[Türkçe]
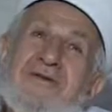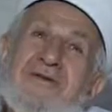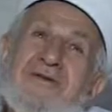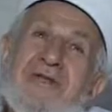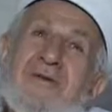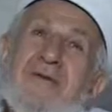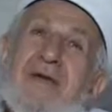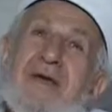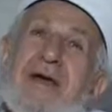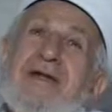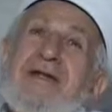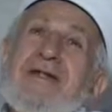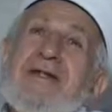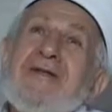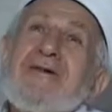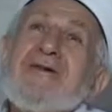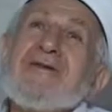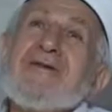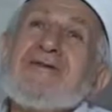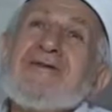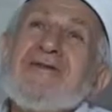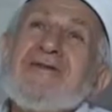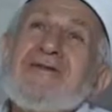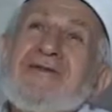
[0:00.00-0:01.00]
Ne
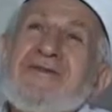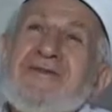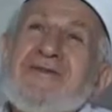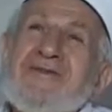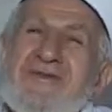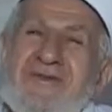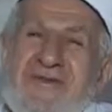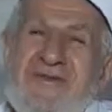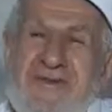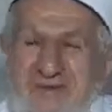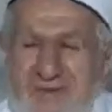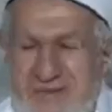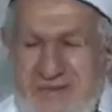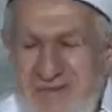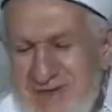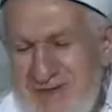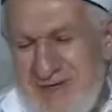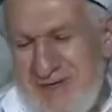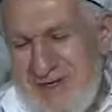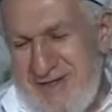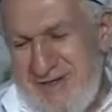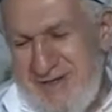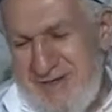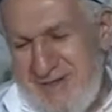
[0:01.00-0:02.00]
bekliyorsunuz?
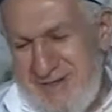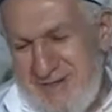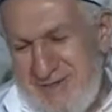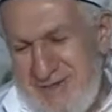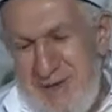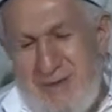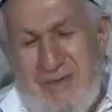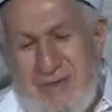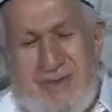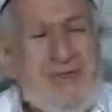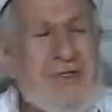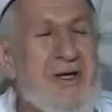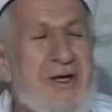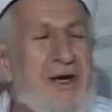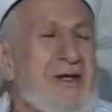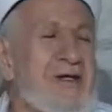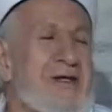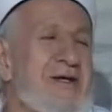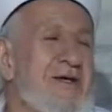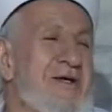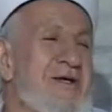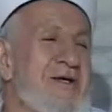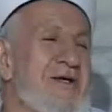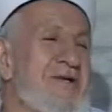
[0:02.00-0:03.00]
Demişler
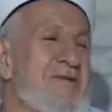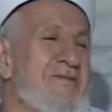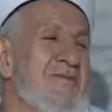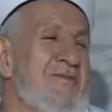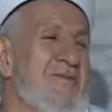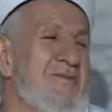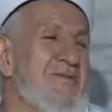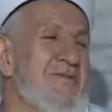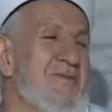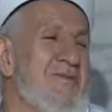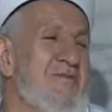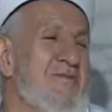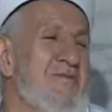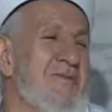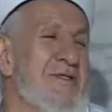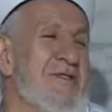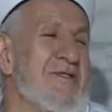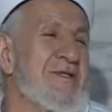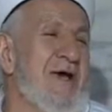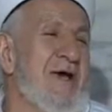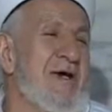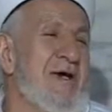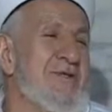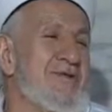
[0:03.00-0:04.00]
ki
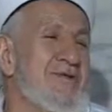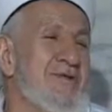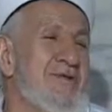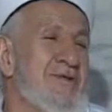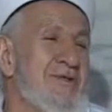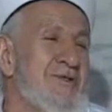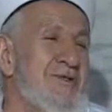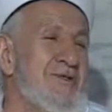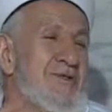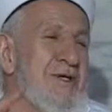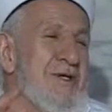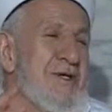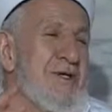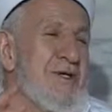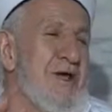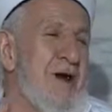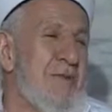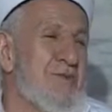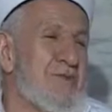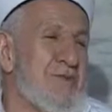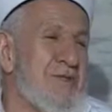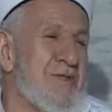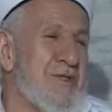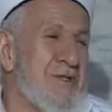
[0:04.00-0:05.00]
biz her türlü şeyi
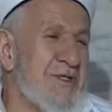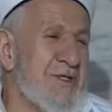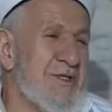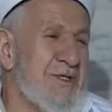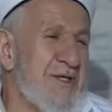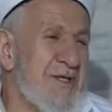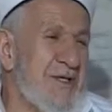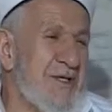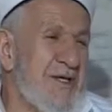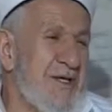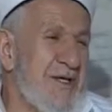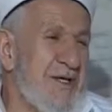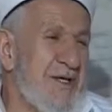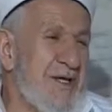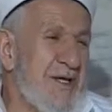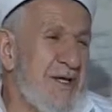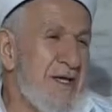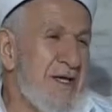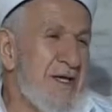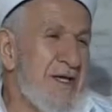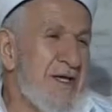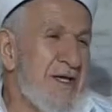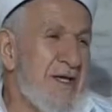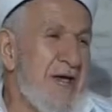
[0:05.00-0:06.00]
yaptık.
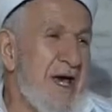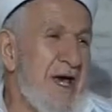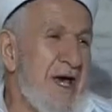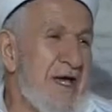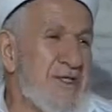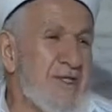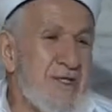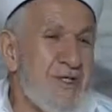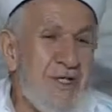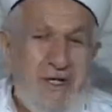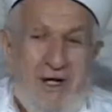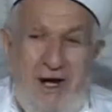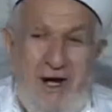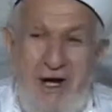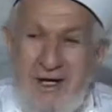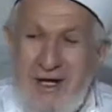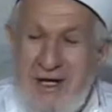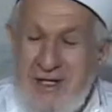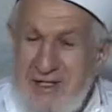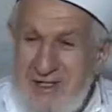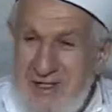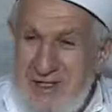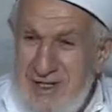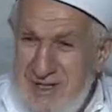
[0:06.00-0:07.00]
Her şeyi hak
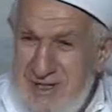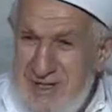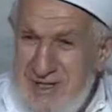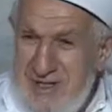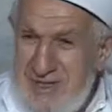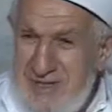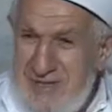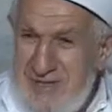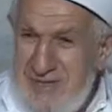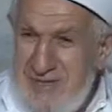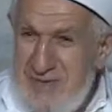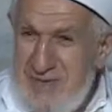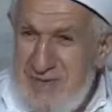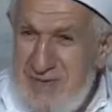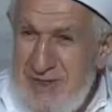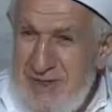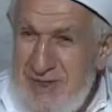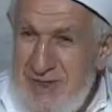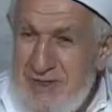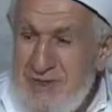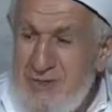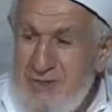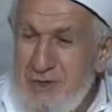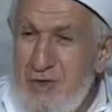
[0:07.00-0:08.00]
ettik.
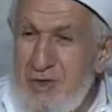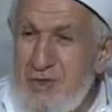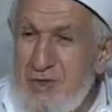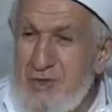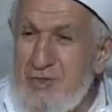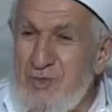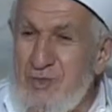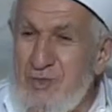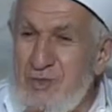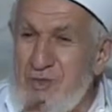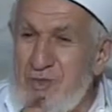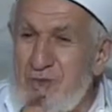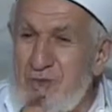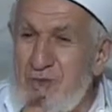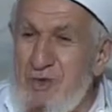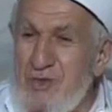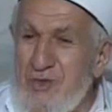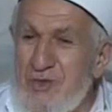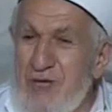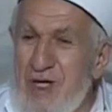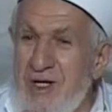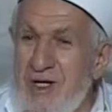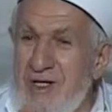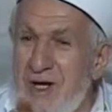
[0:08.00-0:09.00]
Gözümüzü
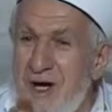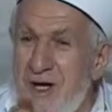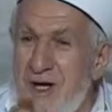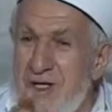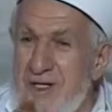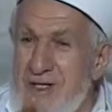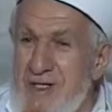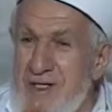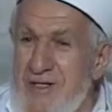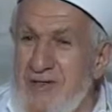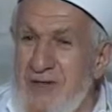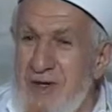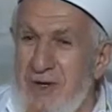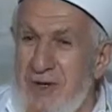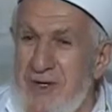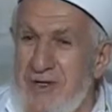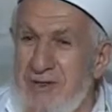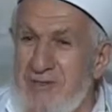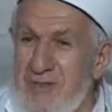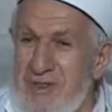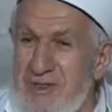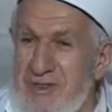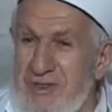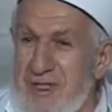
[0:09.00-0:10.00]
oysan hakkın var.
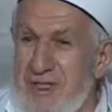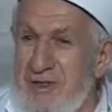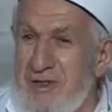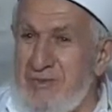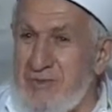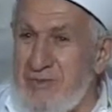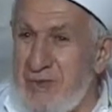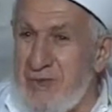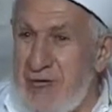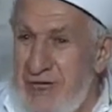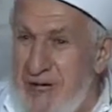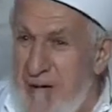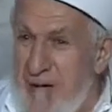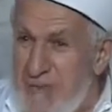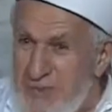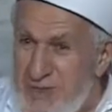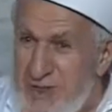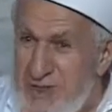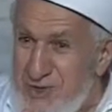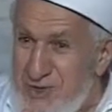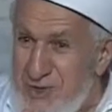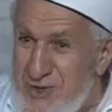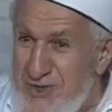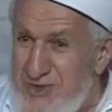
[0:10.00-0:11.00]
Biz sana bunları
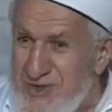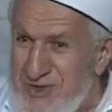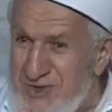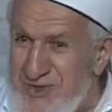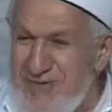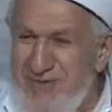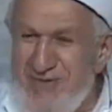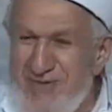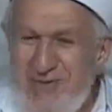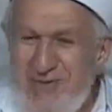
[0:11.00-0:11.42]
yaptık çünkü.